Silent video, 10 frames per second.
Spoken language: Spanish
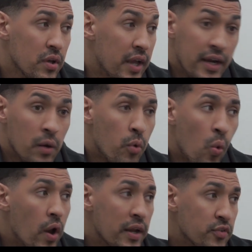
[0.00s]
Era como
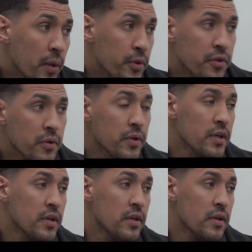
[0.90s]
jugar en la Ciudad Deportiva.
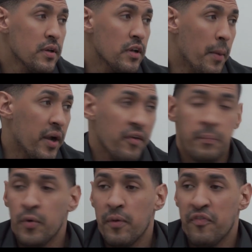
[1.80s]
Nada más
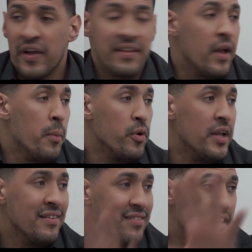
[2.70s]
que faltaba
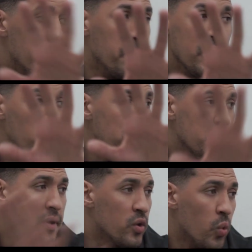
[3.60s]
poner 10.000 o
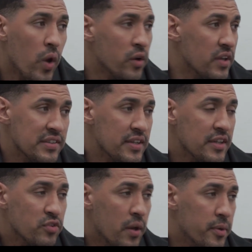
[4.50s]
20.000 cubanos y hacer
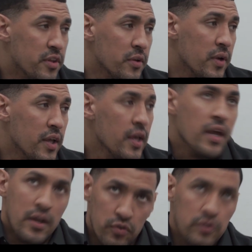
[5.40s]
la ciudad perdida.
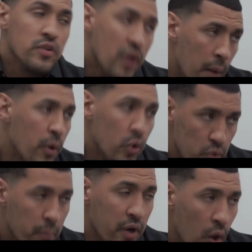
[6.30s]
Y nosotros estábamos
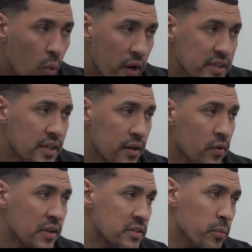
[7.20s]
acostumbrados a jugar en
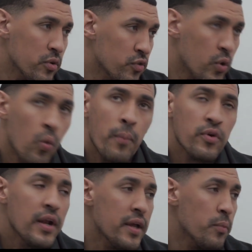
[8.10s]
terrenos así, porque nosotros jugamos
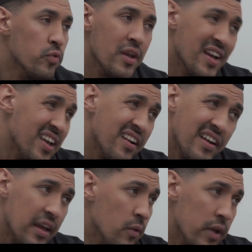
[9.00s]
una liga mundial aquí
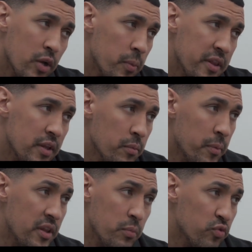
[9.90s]
increíble que no
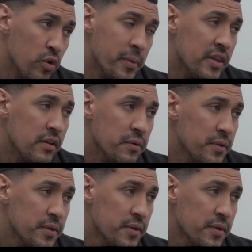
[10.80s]
perdimos, perdimos un solo partido.